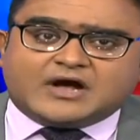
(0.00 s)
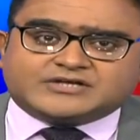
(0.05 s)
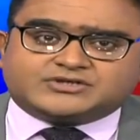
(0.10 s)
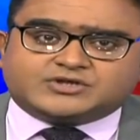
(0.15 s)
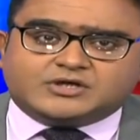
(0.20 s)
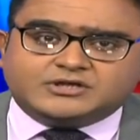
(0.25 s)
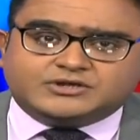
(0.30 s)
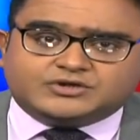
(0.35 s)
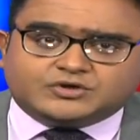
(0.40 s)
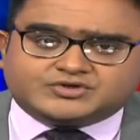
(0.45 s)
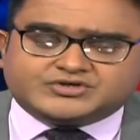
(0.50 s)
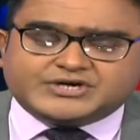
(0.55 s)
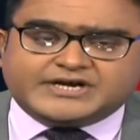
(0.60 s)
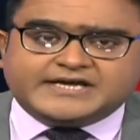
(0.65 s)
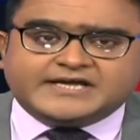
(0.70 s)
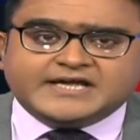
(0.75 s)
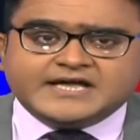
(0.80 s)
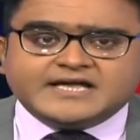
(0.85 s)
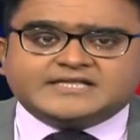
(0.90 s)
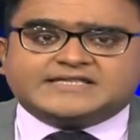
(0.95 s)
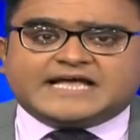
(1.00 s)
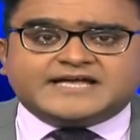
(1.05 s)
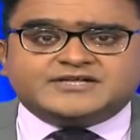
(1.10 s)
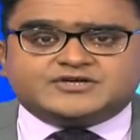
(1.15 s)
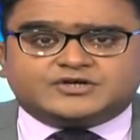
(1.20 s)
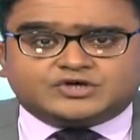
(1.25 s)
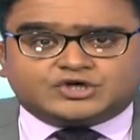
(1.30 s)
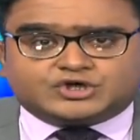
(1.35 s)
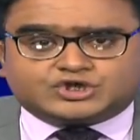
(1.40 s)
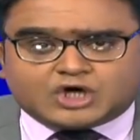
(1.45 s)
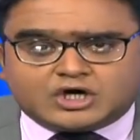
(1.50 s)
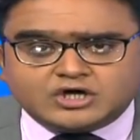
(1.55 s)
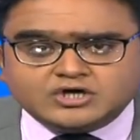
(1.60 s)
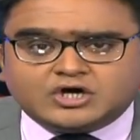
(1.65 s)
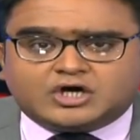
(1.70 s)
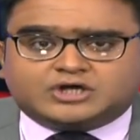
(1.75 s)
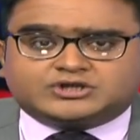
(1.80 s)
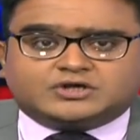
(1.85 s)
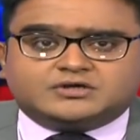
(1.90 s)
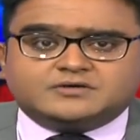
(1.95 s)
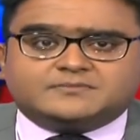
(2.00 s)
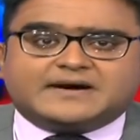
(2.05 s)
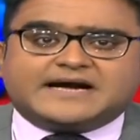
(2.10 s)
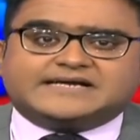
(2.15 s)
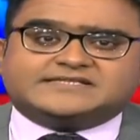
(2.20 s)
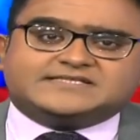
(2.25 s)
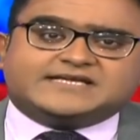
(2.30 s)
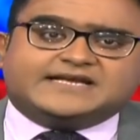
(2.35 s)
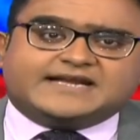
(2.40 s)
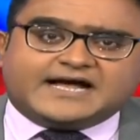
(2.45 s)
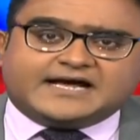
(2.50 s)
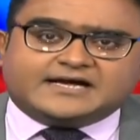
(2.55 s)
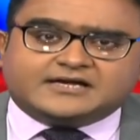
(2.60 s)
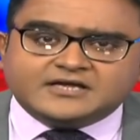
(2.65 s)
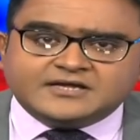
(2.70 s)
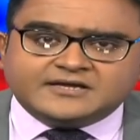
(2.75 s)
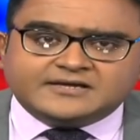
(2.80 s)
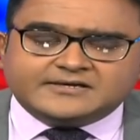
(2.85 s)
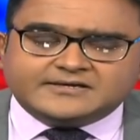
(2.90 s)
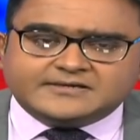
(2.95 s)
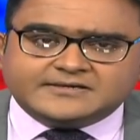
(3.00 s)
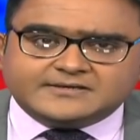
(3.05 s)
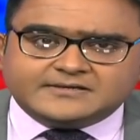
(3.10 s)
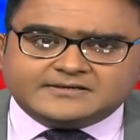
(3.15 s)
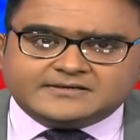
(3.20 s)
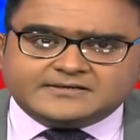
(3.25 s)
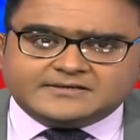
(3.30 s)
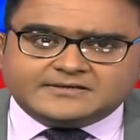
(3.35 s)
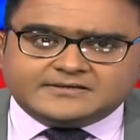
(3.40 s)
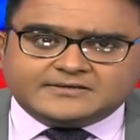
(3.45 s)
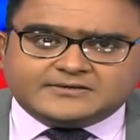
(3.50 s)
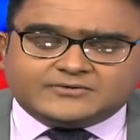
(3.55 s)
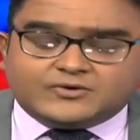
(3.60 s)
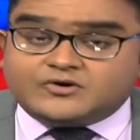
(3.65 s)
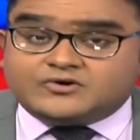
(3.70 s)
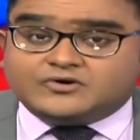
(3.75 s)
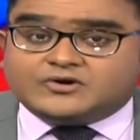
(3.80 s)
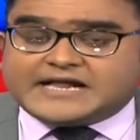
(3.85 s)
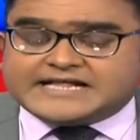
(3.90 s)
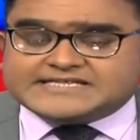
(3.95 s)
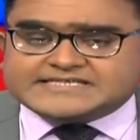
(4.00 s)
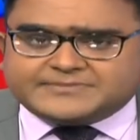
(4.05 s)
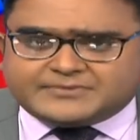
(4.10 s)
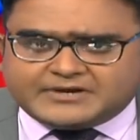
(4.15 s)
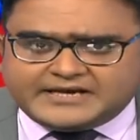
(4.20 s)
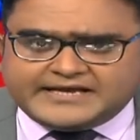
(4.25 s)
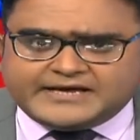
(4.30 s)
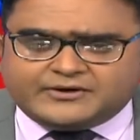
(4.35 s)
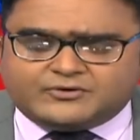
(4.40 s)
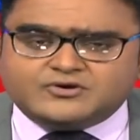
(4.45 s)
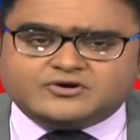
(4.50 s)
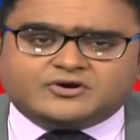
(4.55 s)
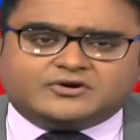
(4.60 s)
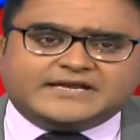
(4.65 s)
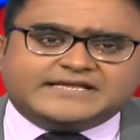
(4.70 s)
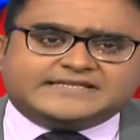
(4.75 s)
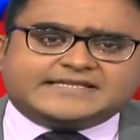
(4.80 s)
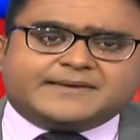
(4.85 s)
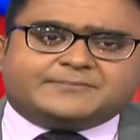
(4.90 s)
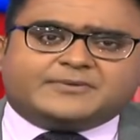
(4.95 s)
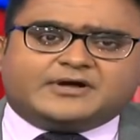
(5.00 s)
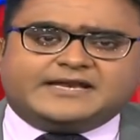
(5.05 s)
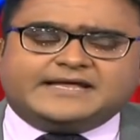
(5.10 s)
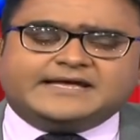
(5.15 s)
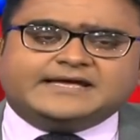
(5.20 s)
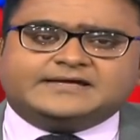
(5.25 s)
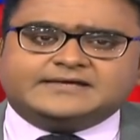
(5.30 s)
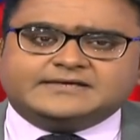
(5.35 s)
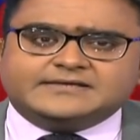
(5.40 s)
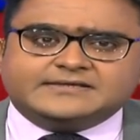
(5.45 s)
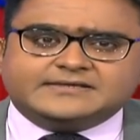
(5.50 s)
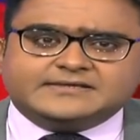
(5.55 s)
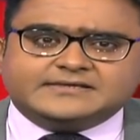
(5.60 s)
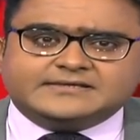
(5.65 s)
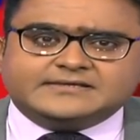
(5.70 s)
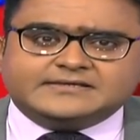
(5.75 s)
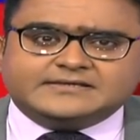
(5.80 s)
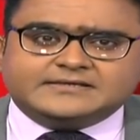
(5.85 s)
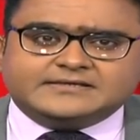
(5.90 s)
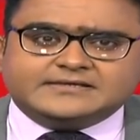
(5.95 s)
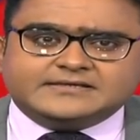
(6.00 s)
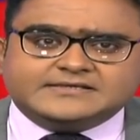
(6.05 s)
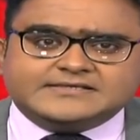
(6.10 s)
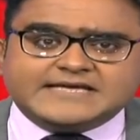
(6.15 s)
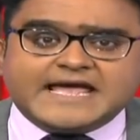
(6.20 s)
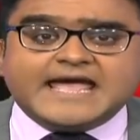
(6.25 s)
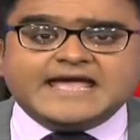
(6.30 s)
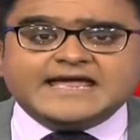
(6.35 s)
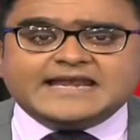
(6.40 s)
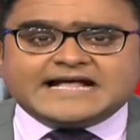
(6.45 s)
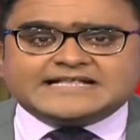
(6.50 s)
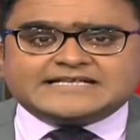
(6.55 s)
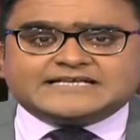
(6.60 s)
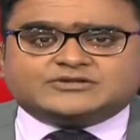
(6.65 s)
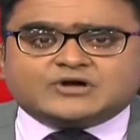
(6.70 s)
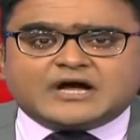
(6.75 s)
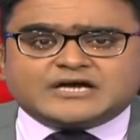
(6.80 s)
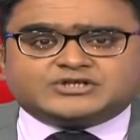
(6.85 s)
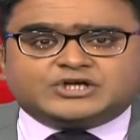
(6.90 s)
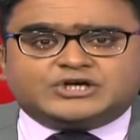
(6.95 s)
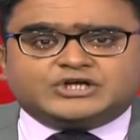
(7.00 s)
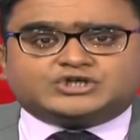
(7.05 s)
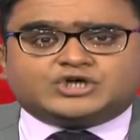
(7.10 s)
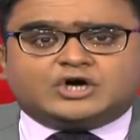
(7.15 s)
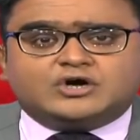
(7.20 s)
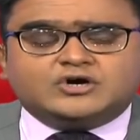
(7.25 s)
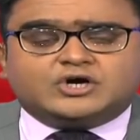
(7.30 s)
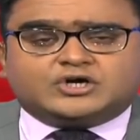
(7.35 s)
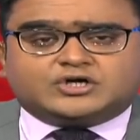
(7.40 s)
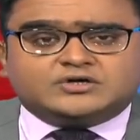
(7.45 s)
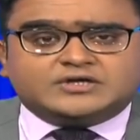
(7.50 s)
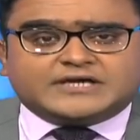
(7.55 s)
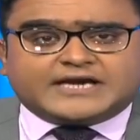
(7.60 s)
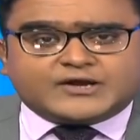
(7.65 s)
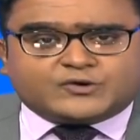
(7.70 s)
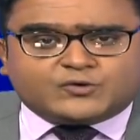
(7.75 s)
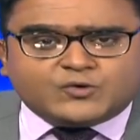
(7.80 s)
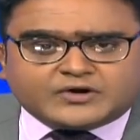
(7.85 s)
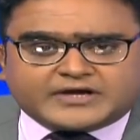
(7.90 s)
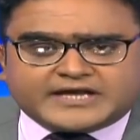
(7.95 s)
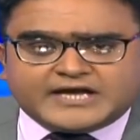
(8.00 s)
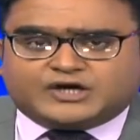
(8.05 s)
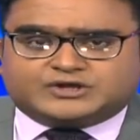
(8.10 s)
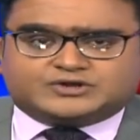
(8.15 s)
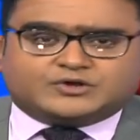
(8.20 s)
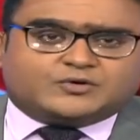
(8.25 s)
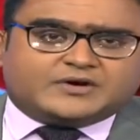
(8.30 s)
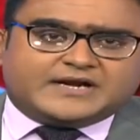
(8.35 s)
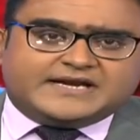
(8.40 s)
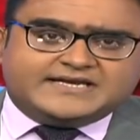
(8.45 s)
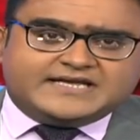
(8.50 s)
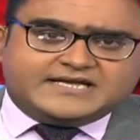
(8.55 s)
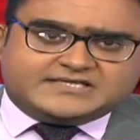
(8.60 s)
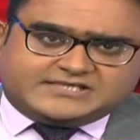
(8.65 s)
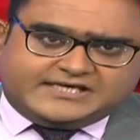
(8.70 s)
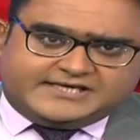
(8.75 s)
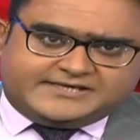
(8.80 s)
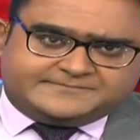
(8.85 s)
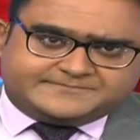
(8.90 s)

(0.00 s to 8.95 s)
আসল দোষী তাই জন্য সংগঠন বাড়ছে না অন্য রাজা বলে অন্য নেতা বলে যে এই রাজা তো আসলে সংগঠনটাকে কক্ষিগত করে নিয়েছে